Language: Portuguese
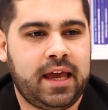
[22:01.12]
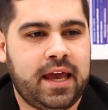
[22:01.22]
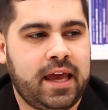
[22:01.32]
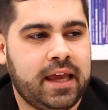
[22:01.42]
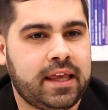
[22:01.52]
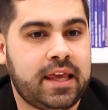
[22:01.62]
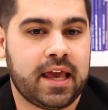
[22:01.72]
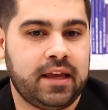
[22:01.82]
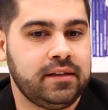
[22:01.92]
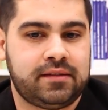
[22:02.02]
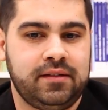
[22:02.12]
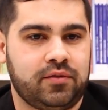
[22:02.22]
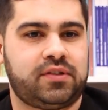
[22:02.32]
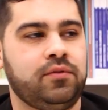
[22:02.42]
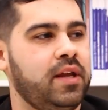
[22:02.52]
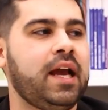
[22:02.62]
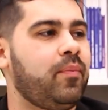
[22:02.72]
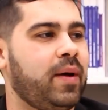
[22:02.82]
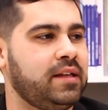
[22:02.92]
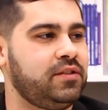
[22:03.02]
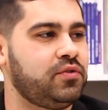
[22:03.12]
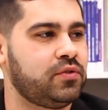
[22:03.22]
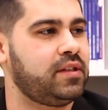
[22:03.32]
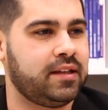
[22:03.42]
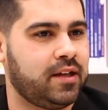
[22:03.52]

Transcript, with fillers: é, que eles não são nem capazes de